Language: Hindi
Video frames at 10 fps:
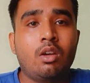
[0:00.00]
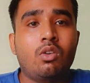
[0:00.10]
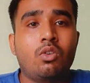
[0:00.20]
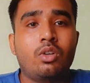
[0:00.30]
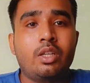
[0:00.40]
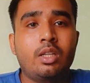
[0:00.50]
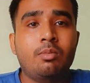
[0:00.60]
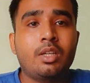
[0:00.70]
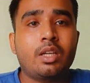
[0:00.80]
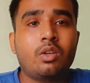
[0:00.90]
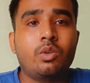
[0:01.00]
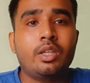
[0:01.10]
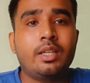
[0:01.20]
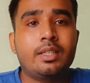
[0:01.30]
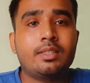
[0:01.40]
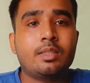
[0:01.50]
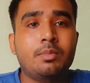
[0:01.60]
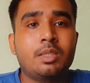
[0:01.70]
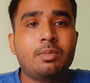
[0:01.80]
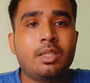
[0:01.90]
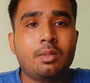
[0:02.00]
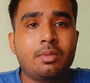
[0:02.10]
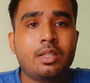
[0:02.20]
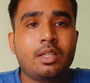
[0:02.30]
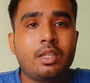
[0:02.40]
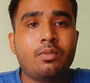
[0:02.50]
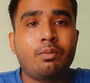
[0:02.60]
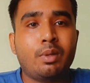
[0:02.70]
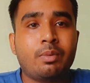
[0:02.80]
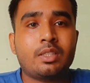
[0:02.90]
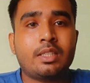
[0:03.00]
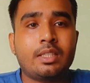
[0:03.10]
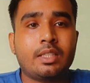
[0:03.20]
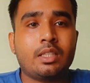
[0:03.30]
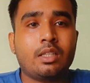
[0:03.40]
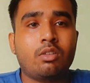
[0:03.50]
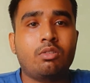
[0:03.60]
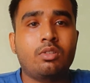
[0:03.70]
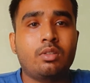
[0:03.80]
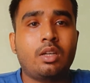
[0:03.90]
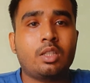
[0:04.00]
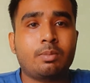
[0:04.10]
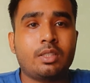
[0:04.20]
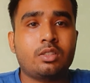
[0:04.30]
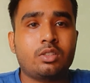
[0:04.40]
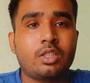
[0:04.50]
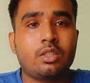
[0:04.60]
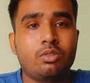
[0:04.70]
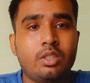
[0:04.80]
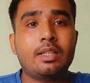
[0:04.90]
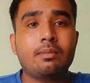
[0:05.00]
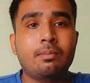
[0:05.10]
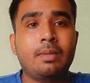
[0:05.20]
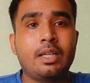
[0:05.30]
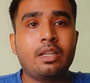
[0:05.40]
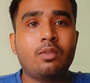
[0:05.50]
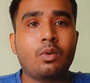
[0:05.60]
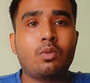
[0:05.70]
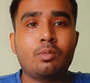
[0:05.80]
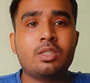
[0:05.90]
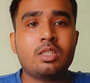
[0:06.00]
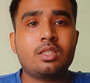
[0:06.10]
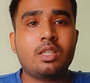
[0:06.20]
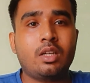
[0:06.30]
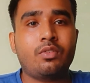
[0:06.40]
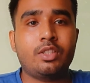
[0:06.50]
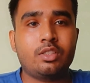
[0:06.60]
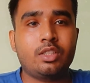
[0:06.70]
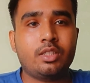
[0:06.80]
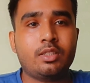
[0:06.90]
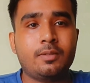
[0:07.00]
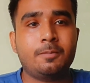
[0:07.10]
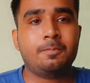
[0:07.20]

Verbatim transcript: और रियलमी के अकॉर्डिंग ये 26 मिनट में करीब 50 परसेंट के अकॉर्ड आसपास चार्ज हो जाता है बैटरी तो की परफॉर्मेंस इसकी काफ़ी अच्छी है